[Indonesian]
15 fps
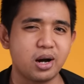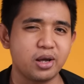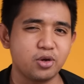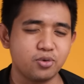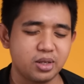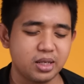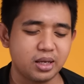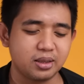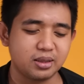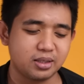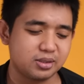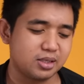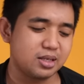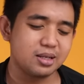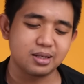keunikan
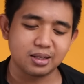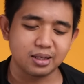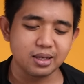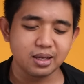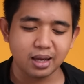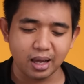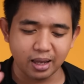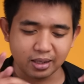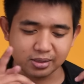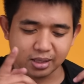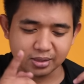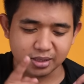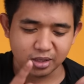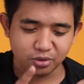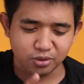tersendiri. Kayak
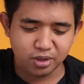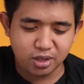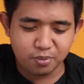salah satunya